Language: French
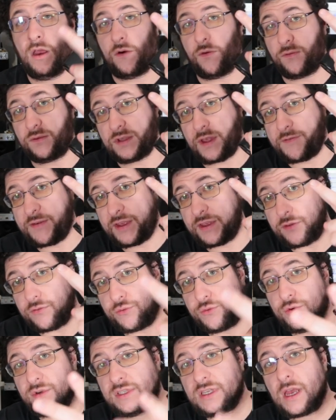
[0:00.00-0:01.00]
Vous avez
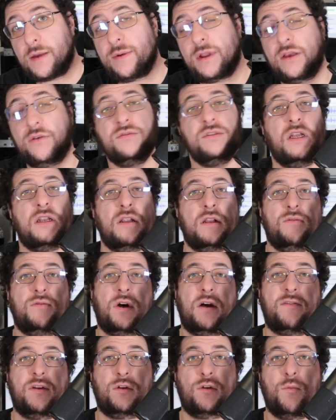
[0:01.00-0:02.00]
deux câbles et vous allez le
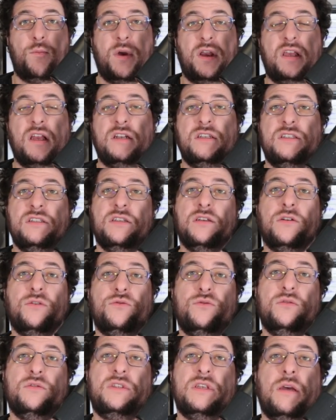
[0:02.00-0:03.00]
voir avec le packaging,
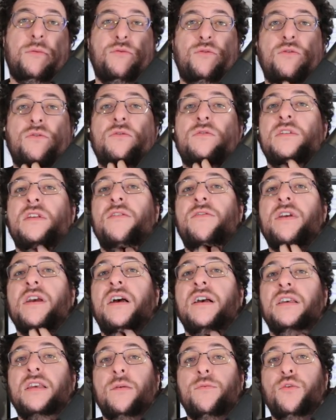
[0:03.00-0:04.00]
deux câbles donc vous avez
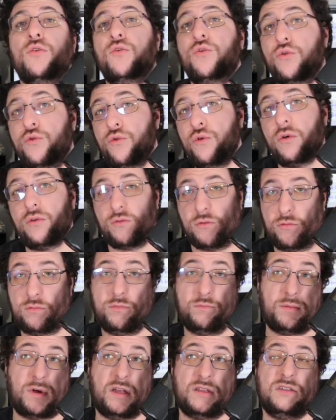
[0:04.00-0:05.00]
un câble court, donc
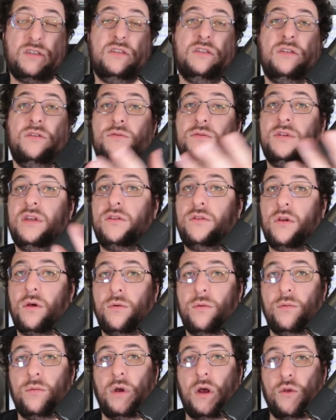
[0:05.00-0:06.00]
pratique si vous êtes
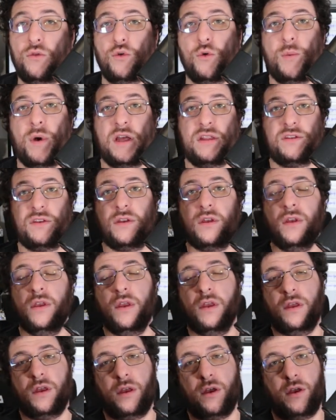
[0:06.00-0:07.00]
en, nomade,
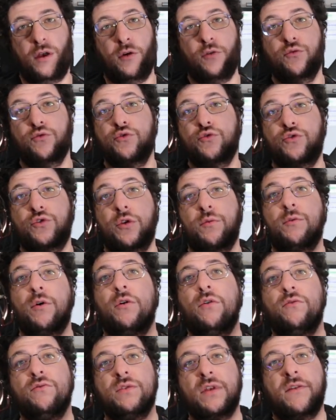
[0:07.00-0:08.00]
euh, ou
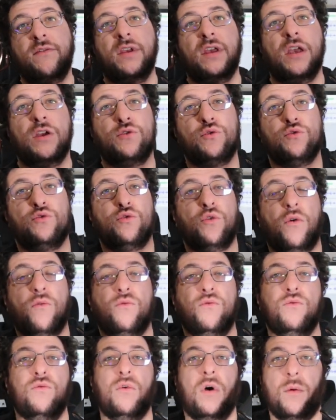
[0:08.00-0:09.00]
justement vous avez quelque chose sur
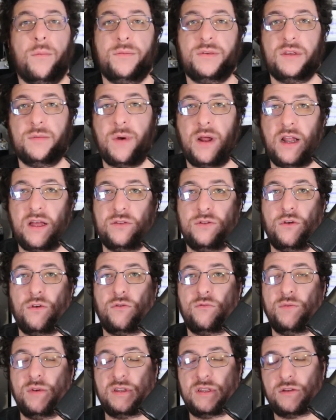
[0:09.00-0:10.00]
vous, un petit baladeur,
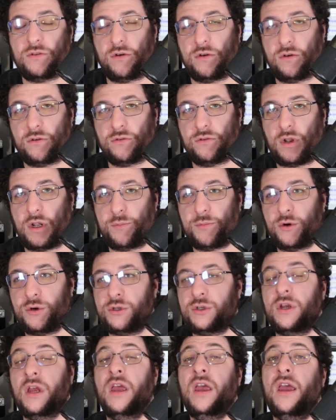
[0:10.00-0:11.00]
vous mettez dans, la
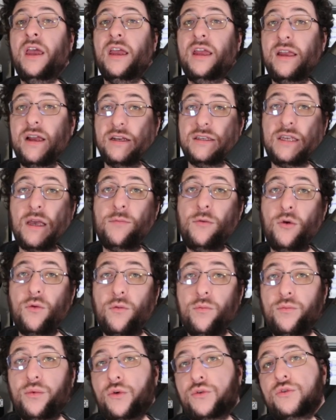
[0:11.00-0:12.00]
poche, et un câble
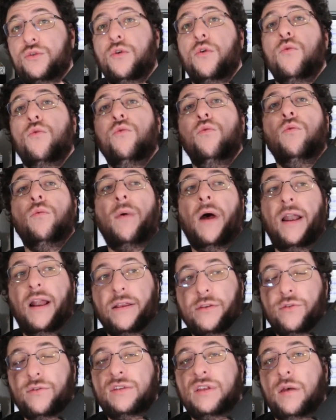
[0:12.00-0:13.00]
long pour ceux où bah, la
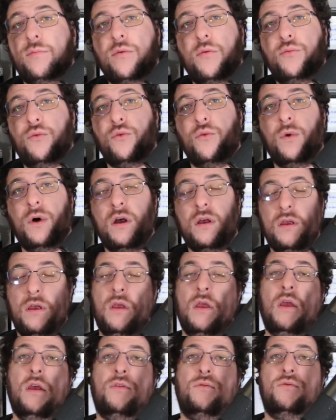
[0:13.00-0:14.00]
source est un peu plus loin.
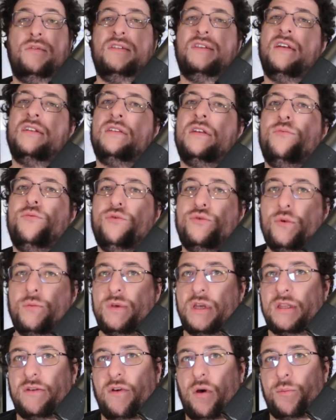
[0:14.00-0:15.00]
Donc ça c'est plutôt
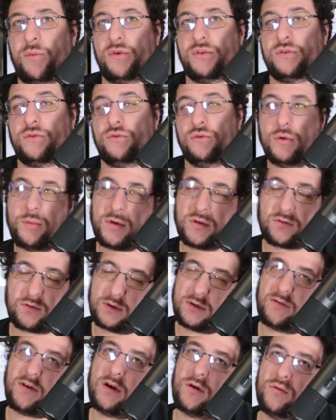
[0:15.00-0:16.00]
bien d'avoir pensé aux deux, parce que
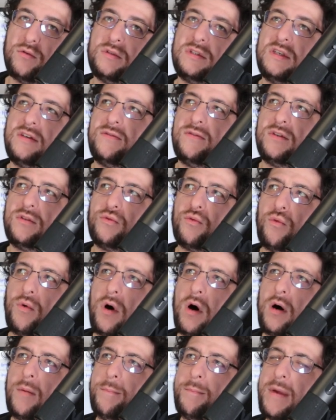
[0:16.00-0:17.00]
c'est vrai que l'autre qui fait
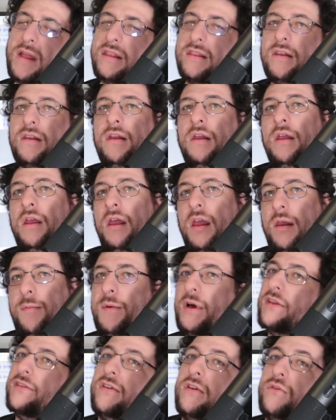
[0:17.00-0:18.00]
3 mètres,
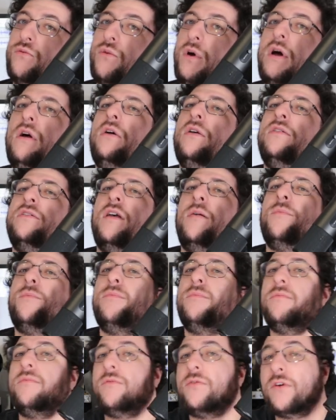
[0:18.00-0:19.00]
bah ça se voit, hein, ça,
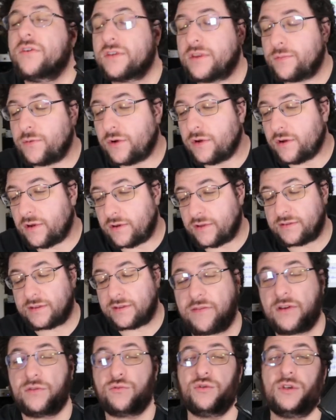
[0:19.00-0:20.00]
forcément
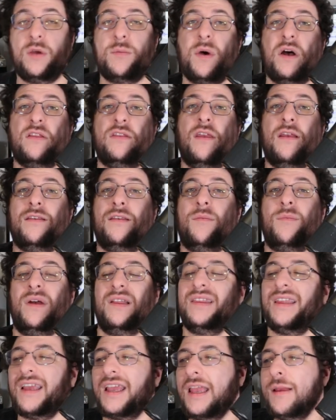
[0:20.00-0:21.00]
va toucher par terre, c'est pas
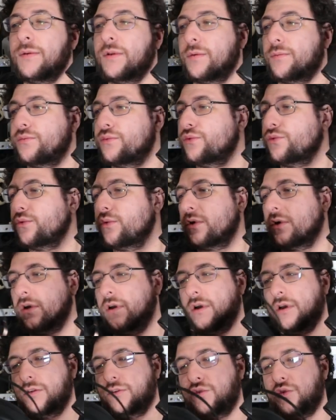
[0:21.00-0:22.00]
terrible pour
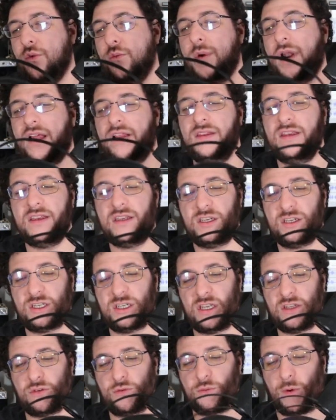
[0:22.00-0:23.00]
euh, se balader
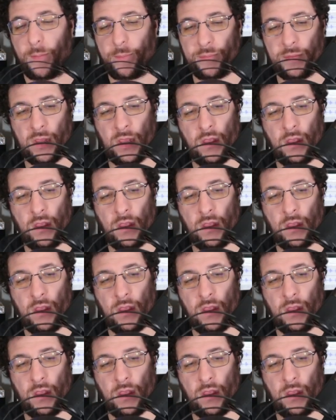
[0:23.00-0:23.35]
chez soi.